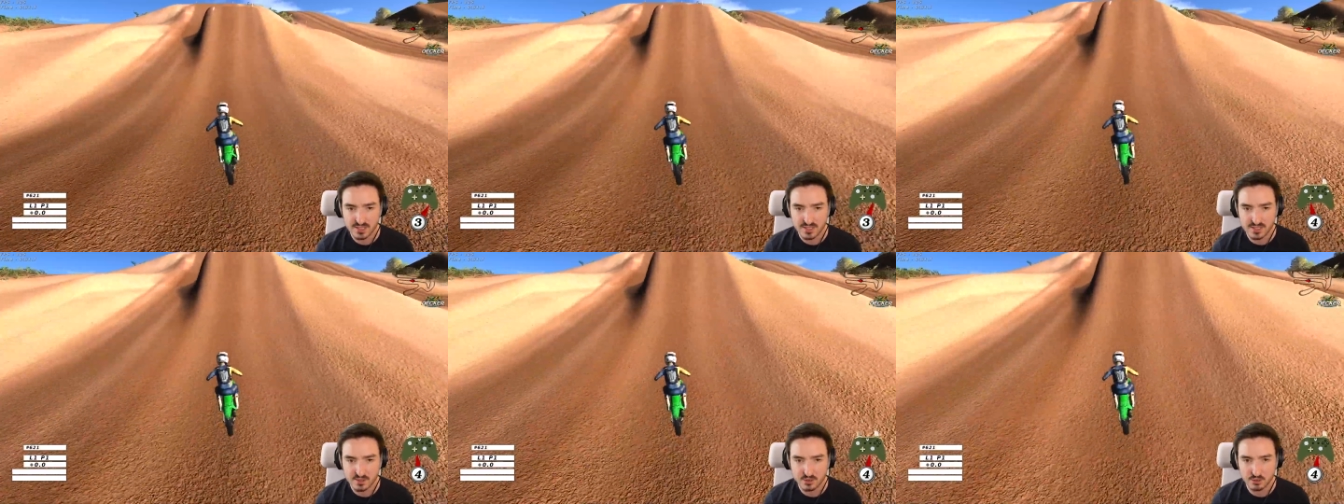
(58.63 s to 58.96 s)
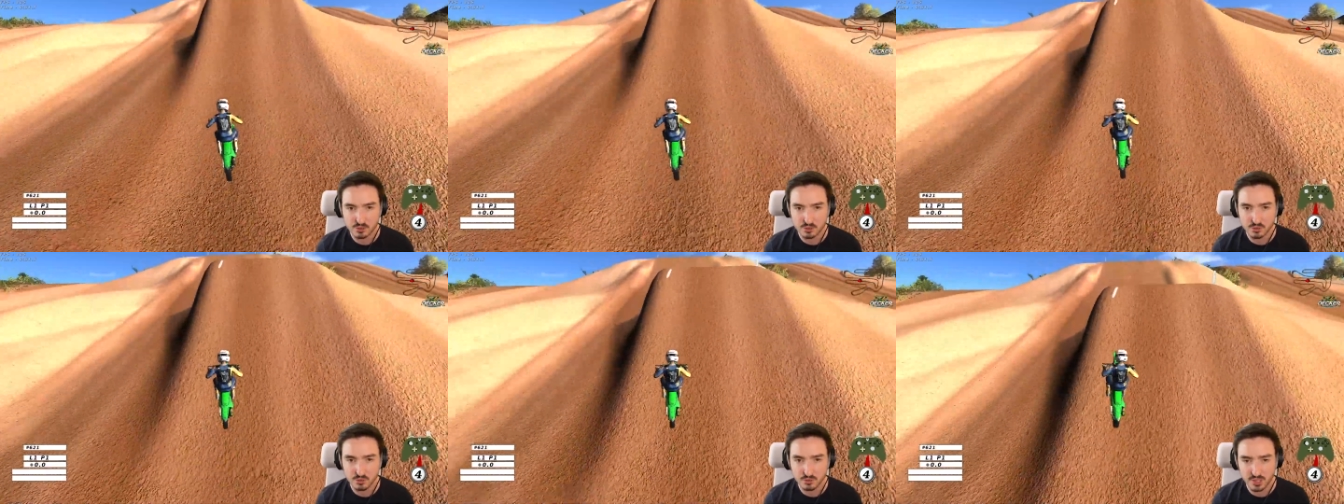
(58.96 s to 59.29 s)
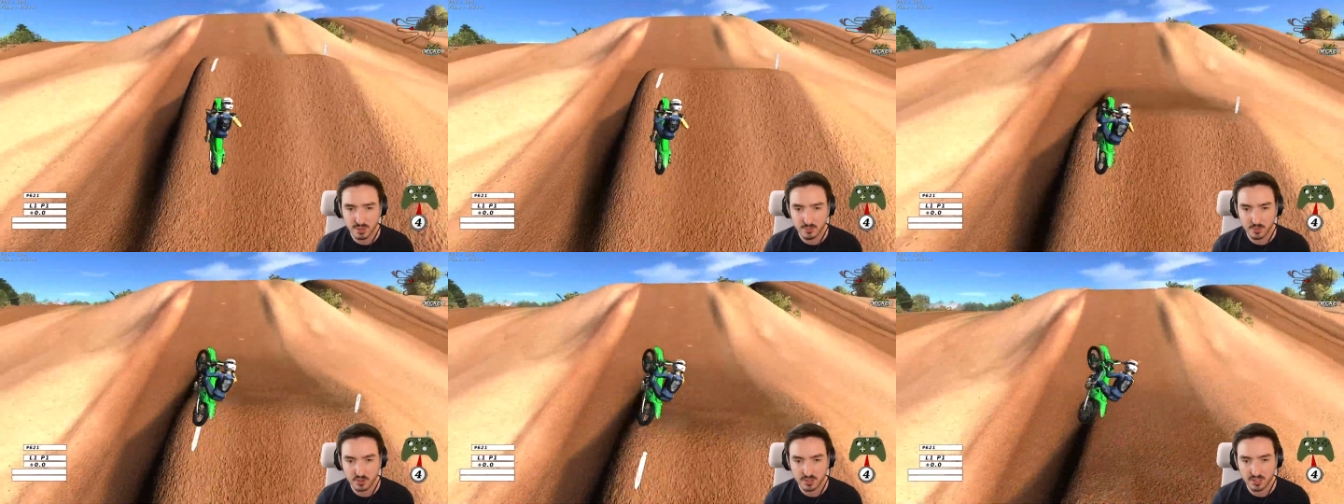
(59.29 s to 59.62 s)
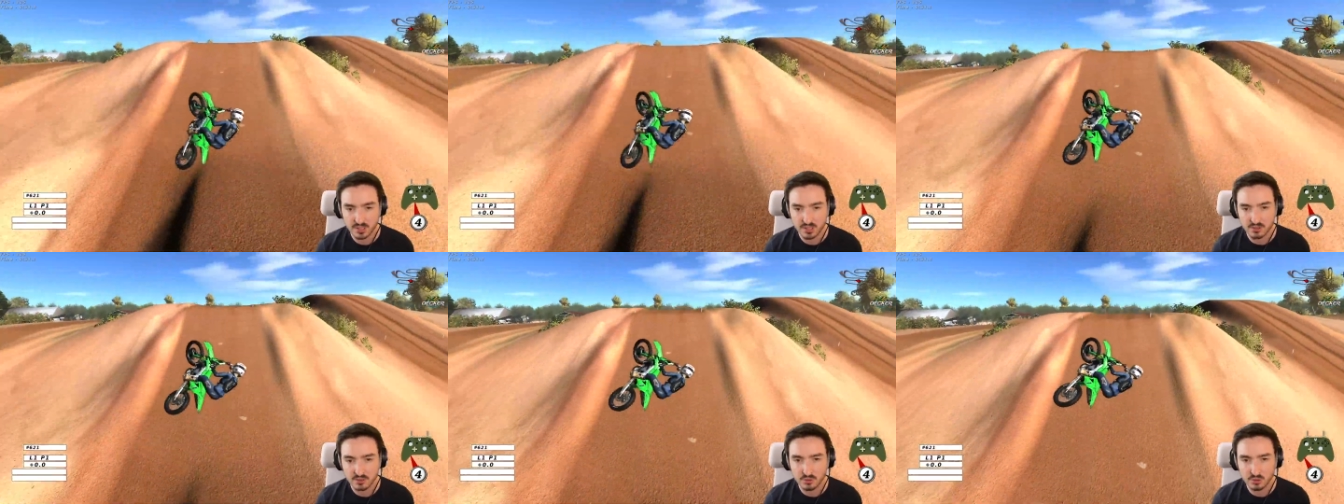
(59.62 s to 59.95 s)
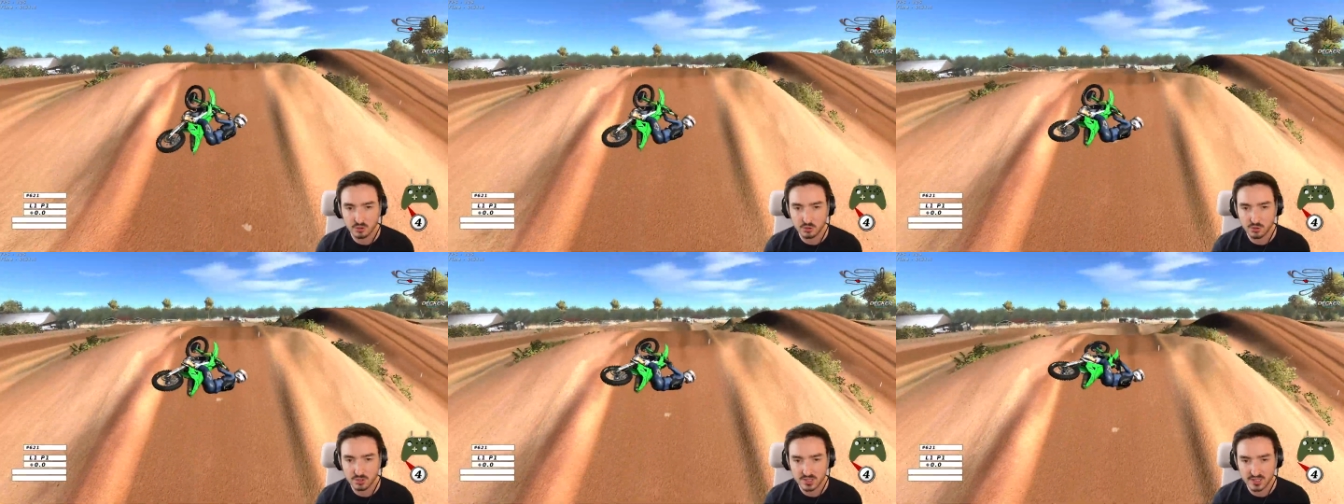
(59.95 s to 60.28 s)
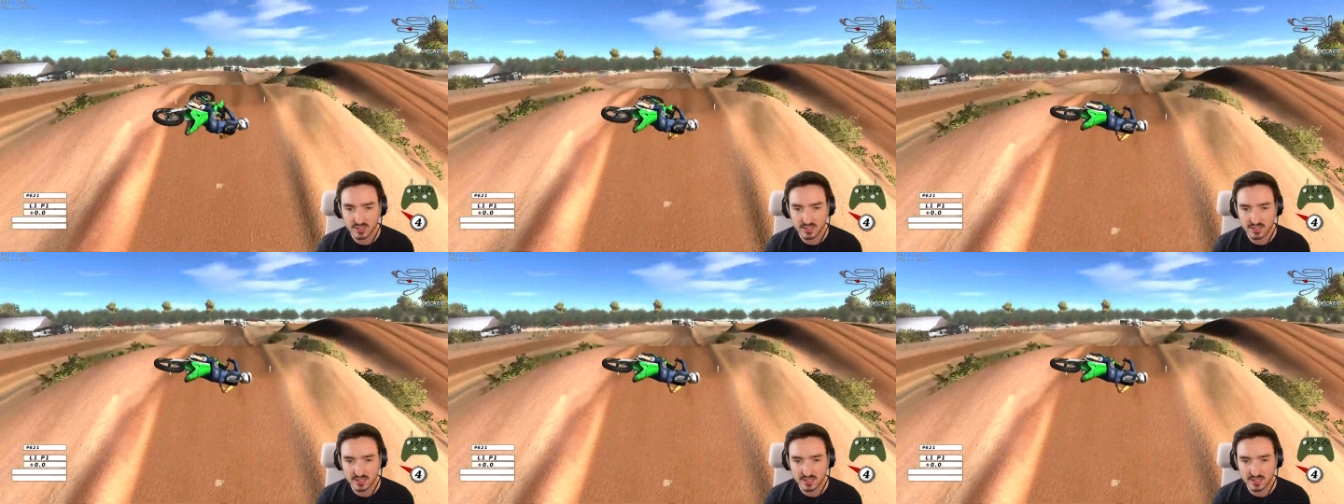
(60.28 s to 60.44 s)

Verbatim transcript: c'est que du coup on apporte un autre côté